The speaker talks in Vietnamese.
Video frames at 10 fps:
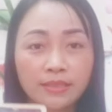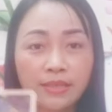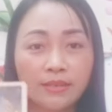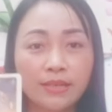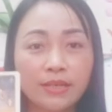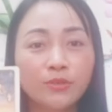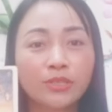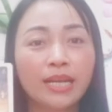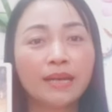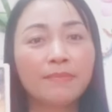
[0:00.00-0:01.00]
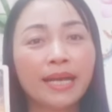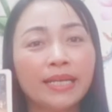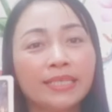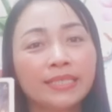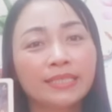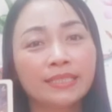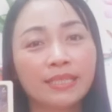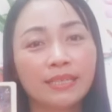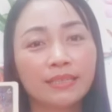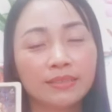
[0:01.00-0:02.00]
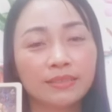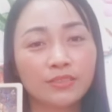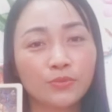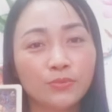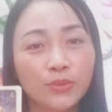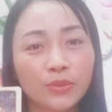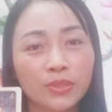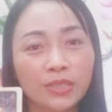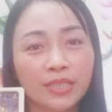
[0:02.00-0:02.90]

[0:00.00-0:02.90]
huệ có một lá bài số 1